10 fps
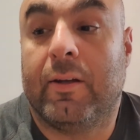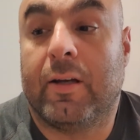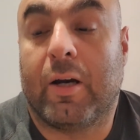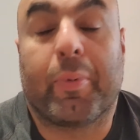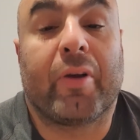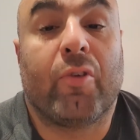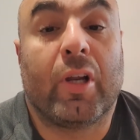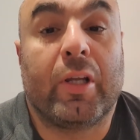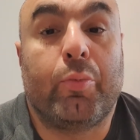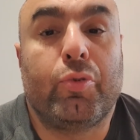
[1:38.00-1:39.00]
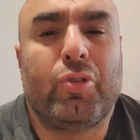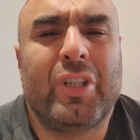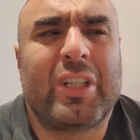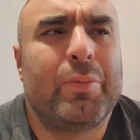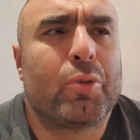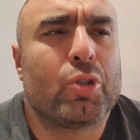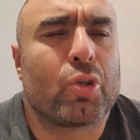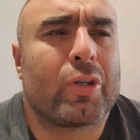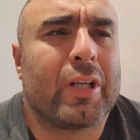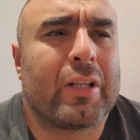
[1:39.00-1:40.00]
Après voilà, il y a plus une équipe que je
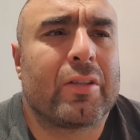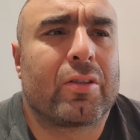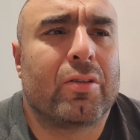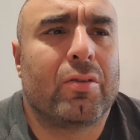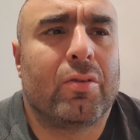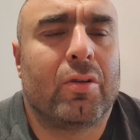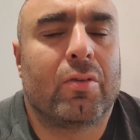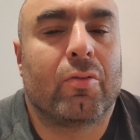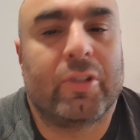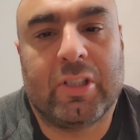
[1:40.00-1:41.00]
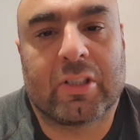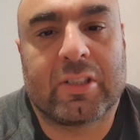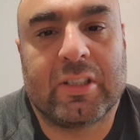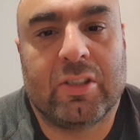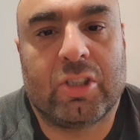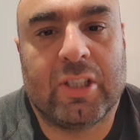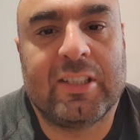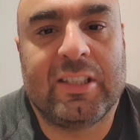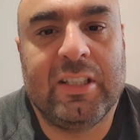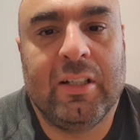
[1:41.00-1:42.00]
regarde, on va dire c'est
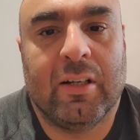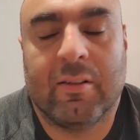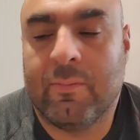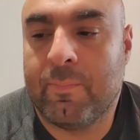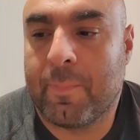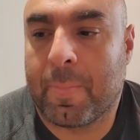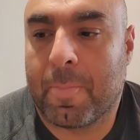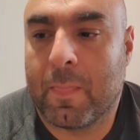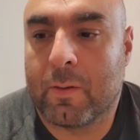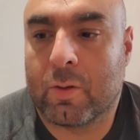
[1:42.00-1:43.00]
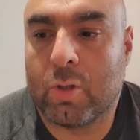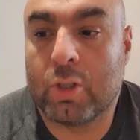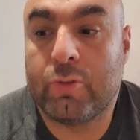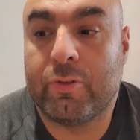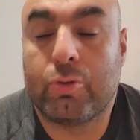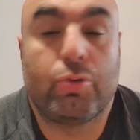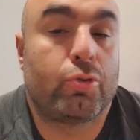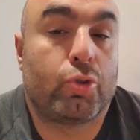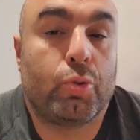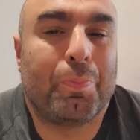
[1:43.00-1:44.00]
Chelsea, hein, que la Juventus.
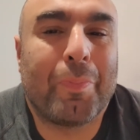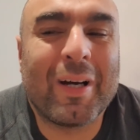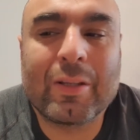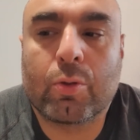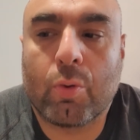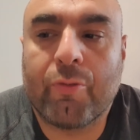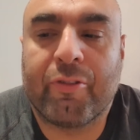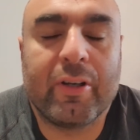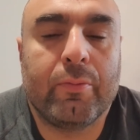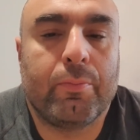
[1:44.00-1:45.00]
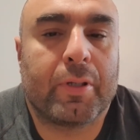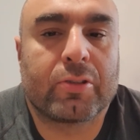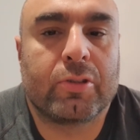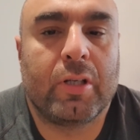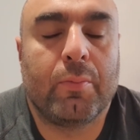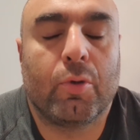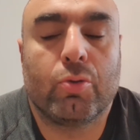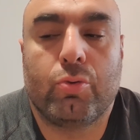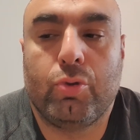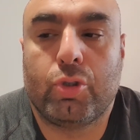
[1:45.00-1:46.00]
Je suis pas trop fan personnellement
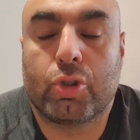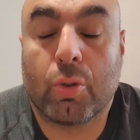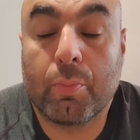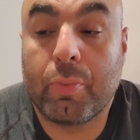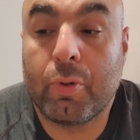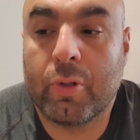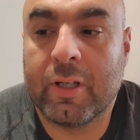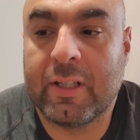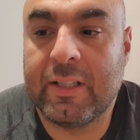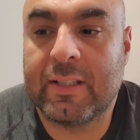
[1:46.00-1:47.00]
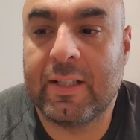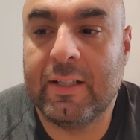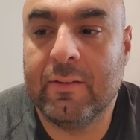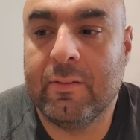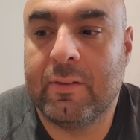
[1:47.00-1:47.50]
du championnat italien